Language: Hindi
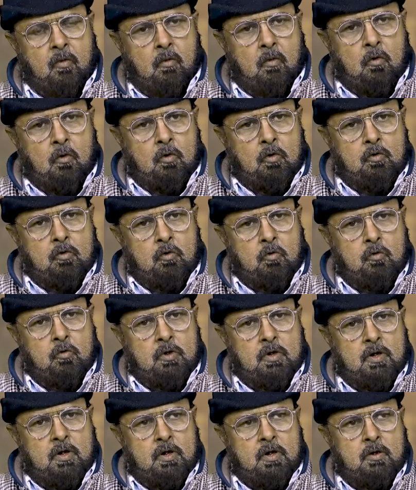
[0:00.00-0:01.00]
और जो
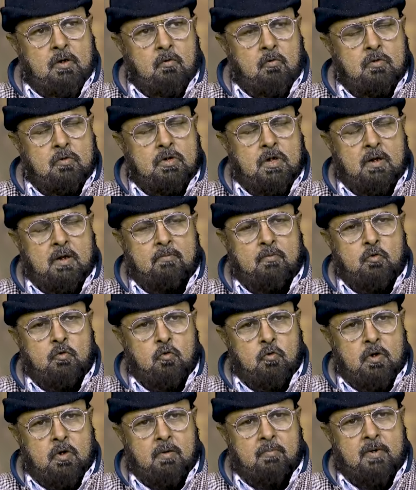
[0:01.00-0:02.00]
ये उस टाइम
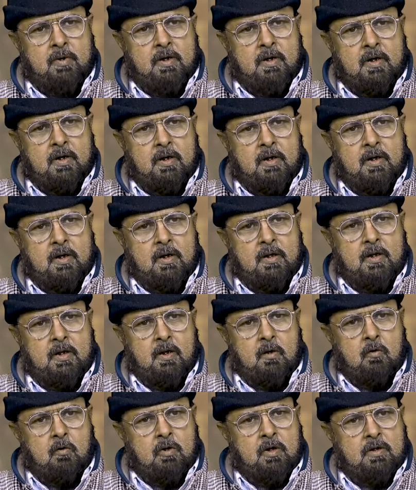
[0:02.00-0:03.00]
सोयाबीन की खेती
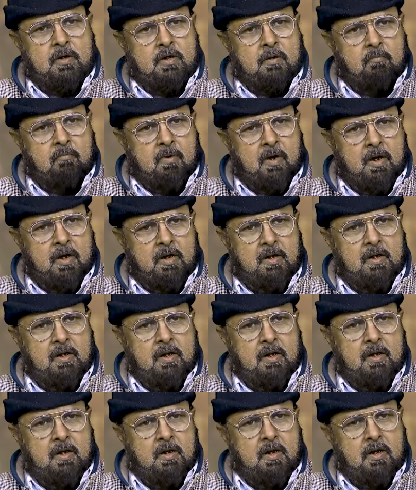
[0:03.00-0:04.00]
और ये सब बढ़ी
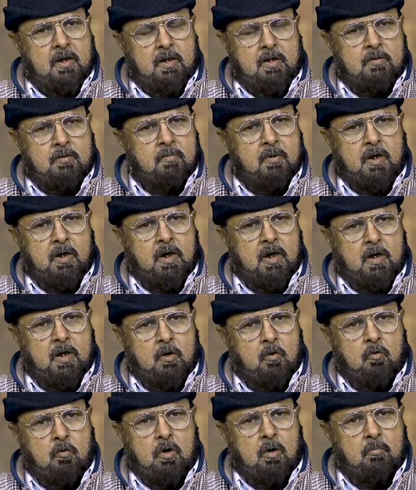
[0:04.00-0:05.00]
थी इसमें
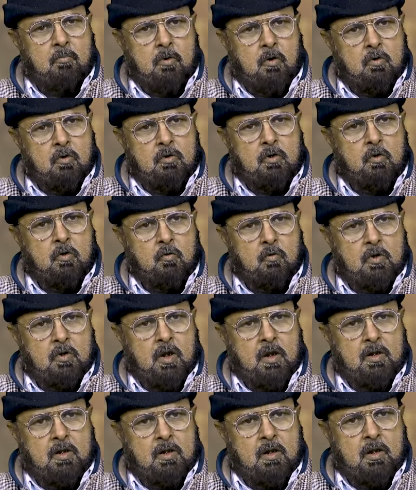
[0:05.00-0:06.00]
रेडियो का बहुत
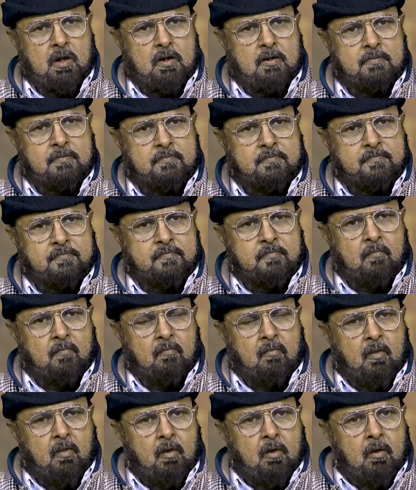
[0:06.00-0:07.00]
योगदान था
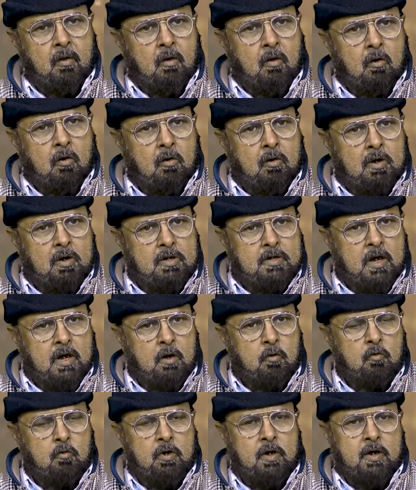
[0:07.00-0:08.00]
और
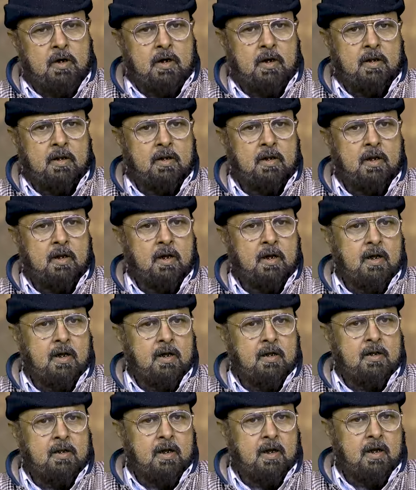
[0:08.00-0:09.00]
किसानों की खेती करने का
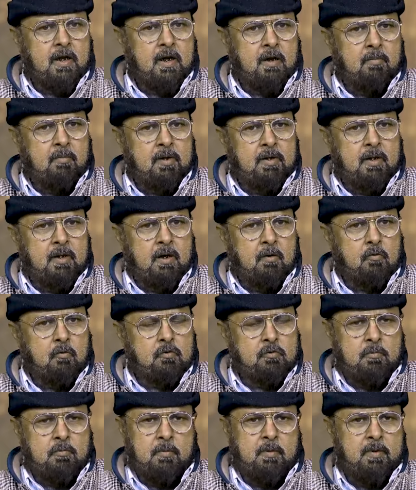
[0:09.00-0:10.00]
तरीका बदला
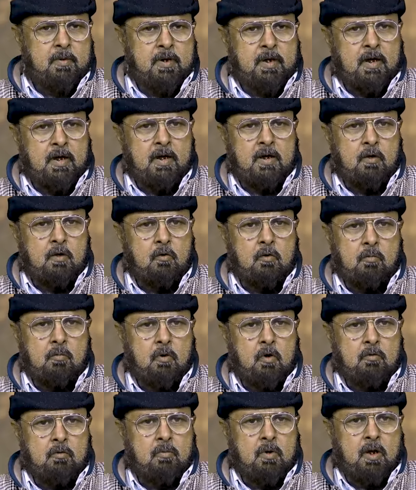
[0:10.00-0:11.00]
उसमें भी रेडियो का
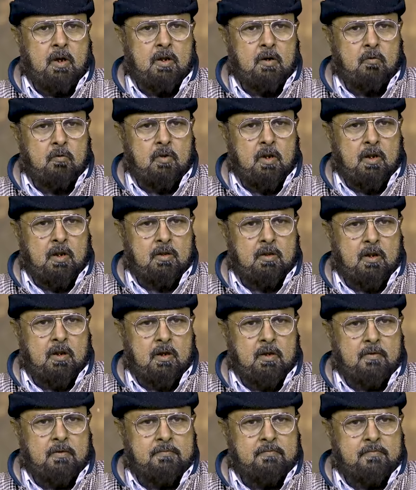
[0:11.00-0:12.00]
बहुत बड़ा योगदान था
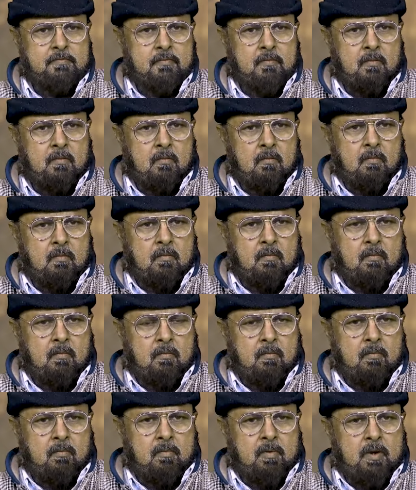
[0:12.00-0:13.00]

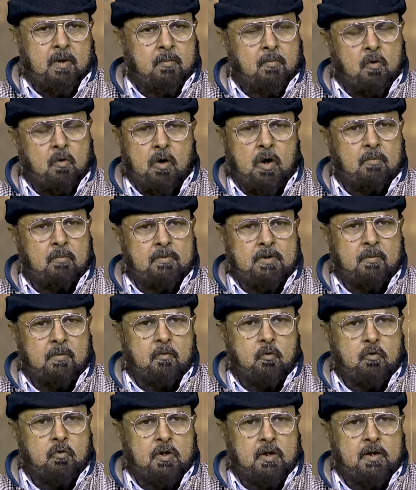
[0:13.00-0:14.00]
ये प्रोग्राम सब
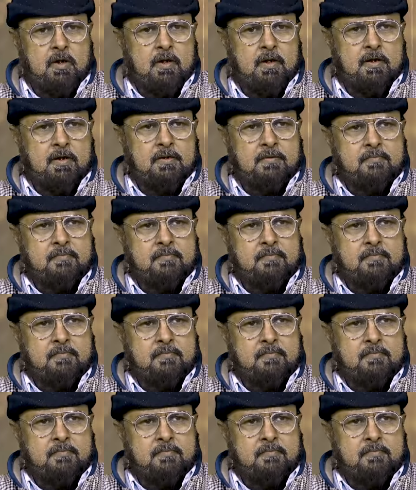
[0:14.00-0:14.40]
होते थे